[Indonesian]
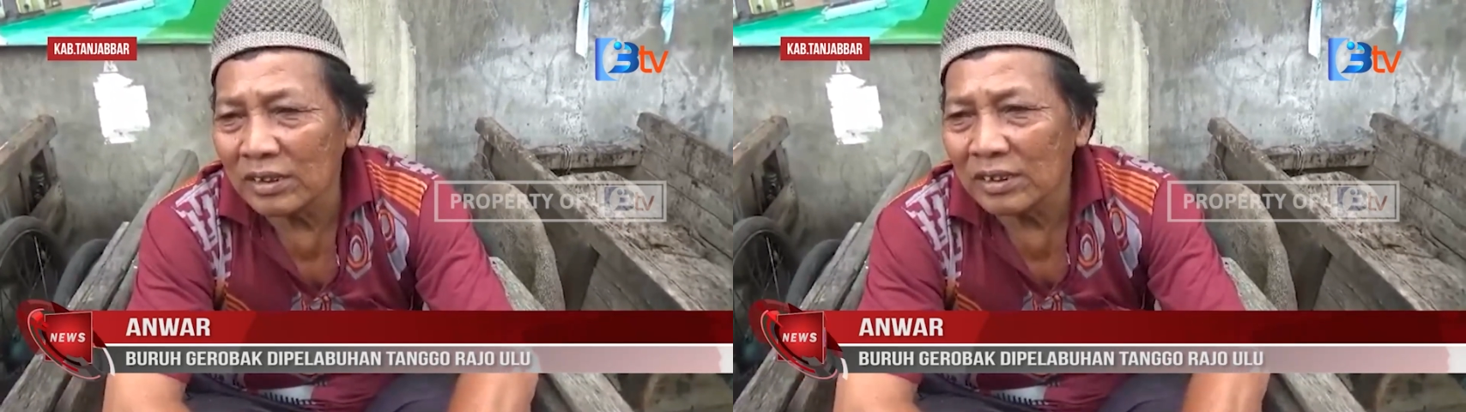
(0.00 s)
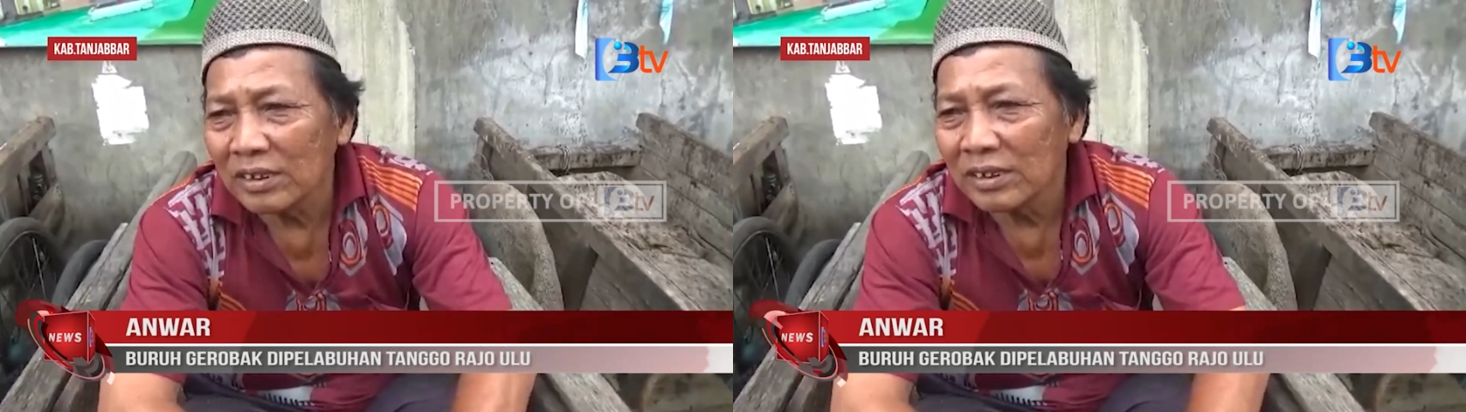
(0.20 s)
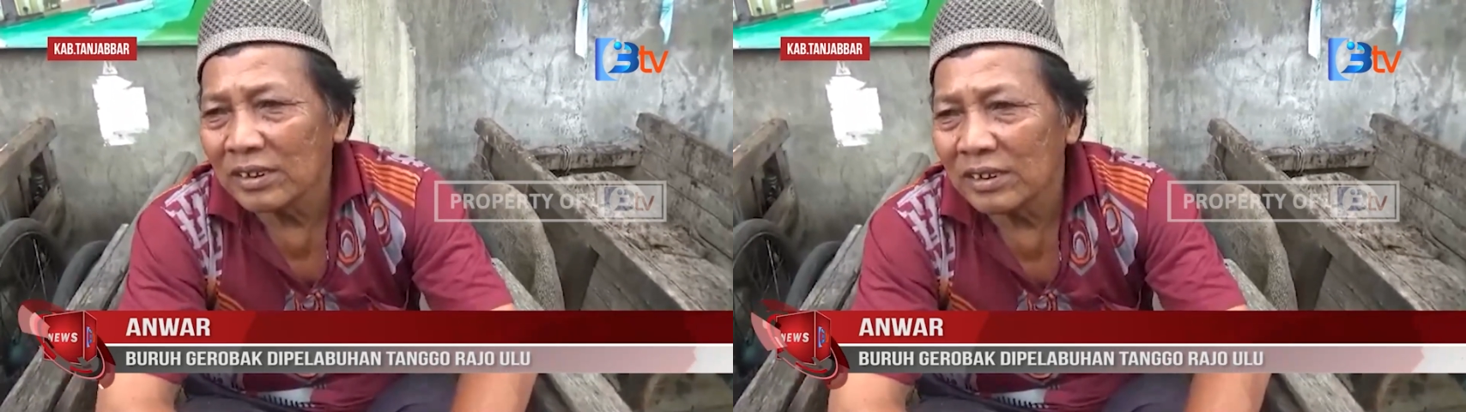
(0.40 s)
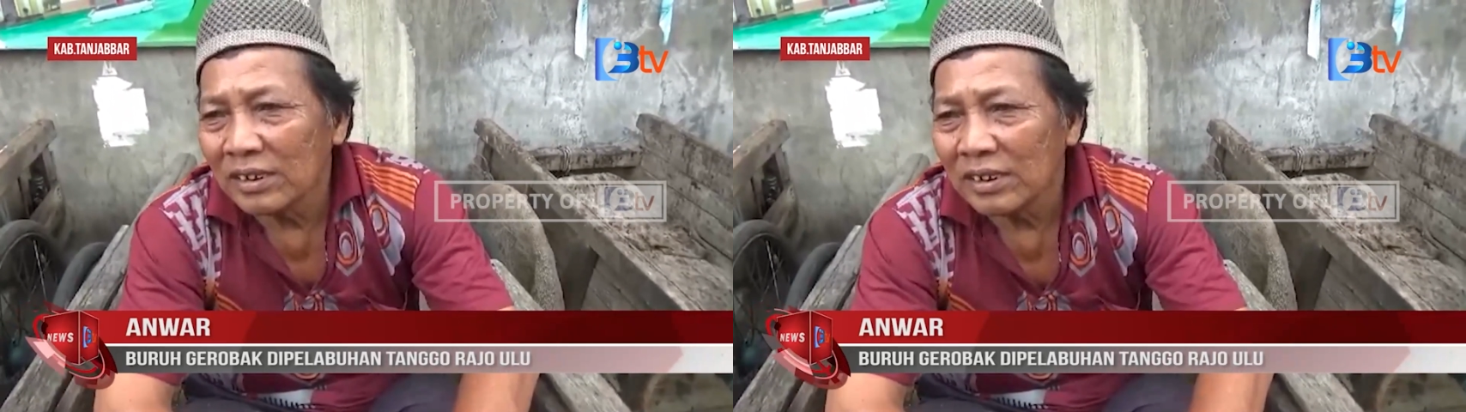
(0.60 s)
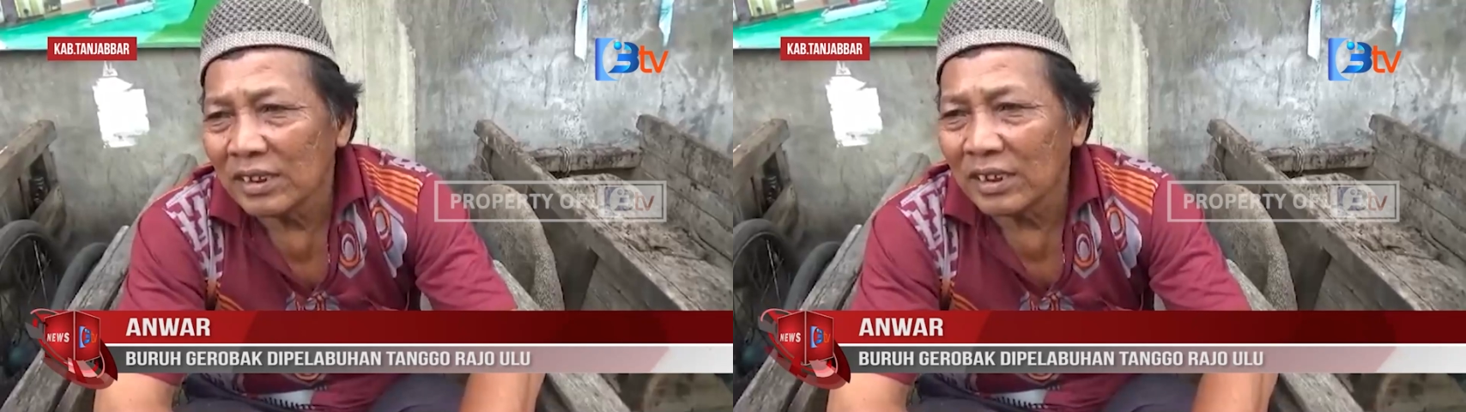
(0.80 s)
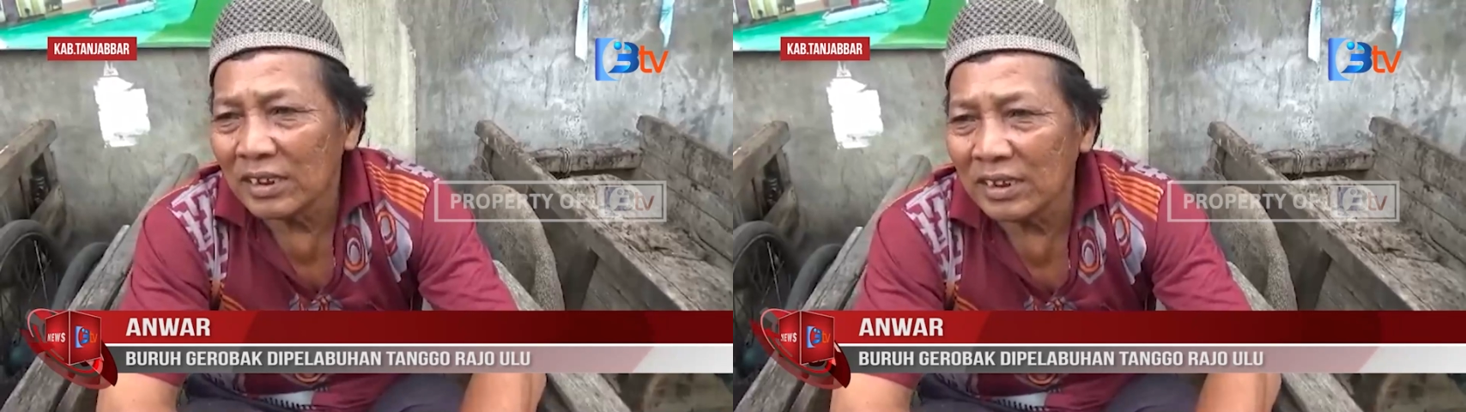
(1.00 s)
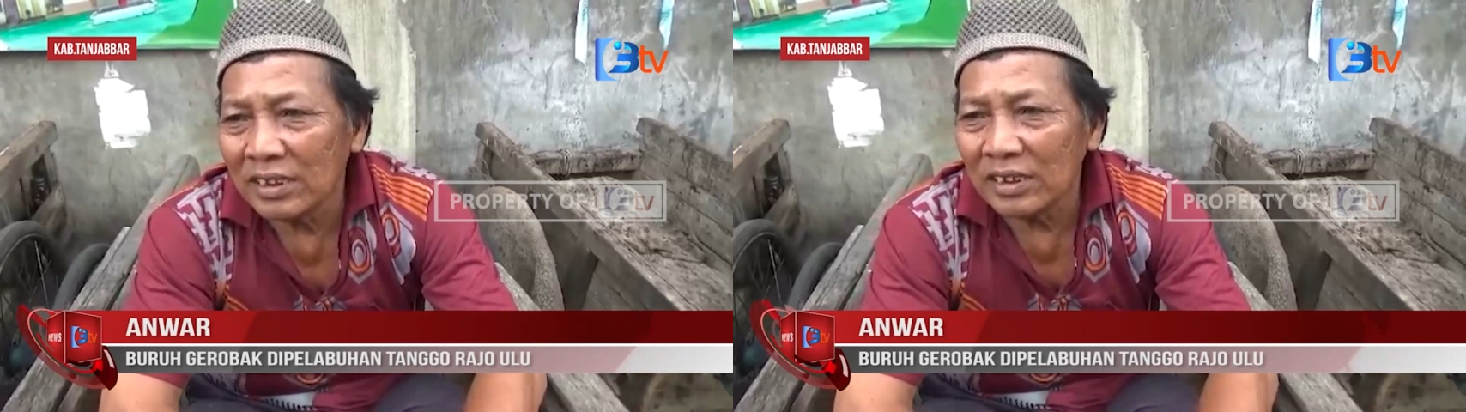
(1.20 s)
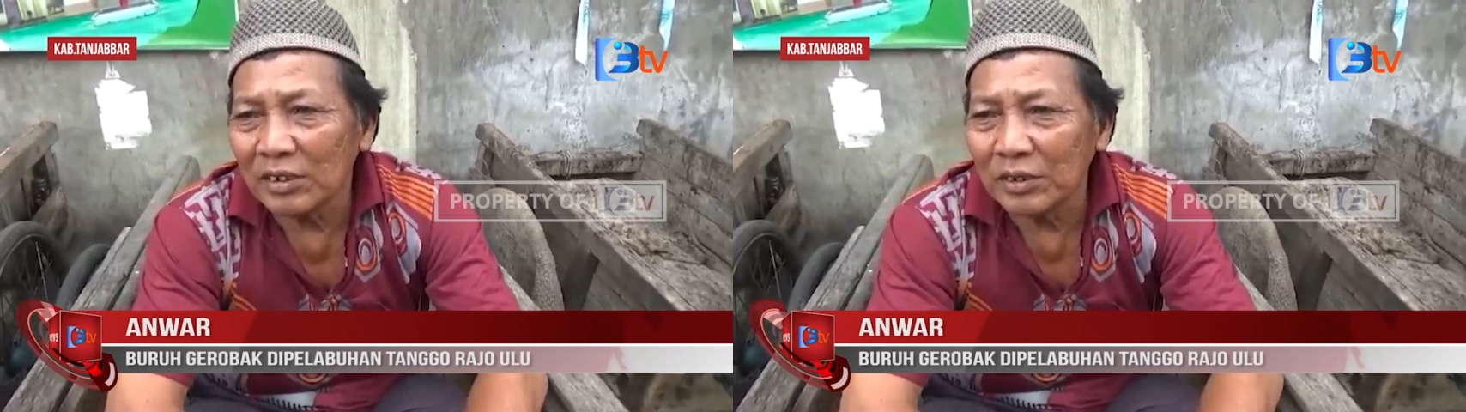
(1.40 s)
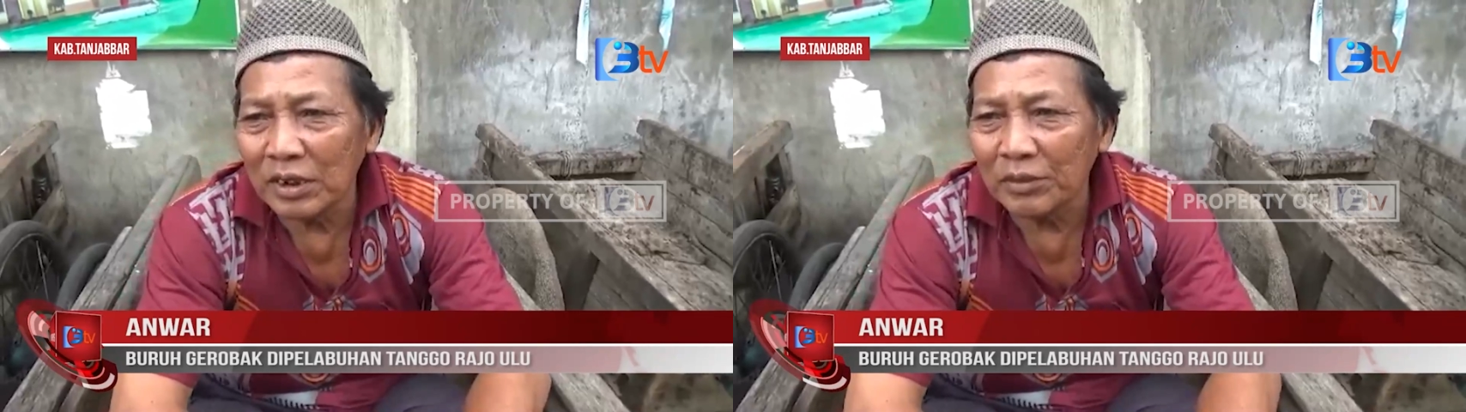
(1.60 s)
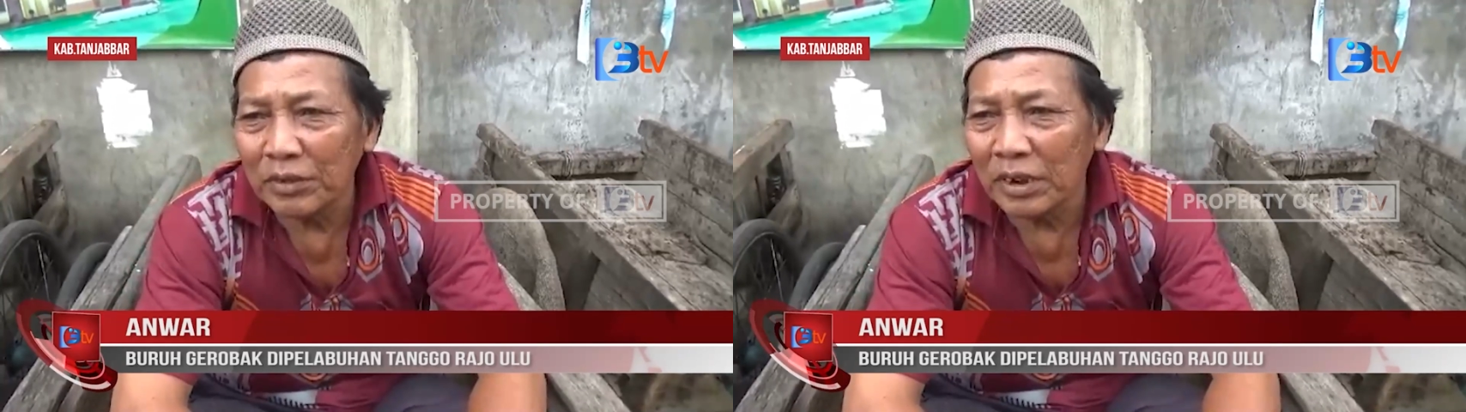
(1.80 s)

diperhatikan seperti apa iya,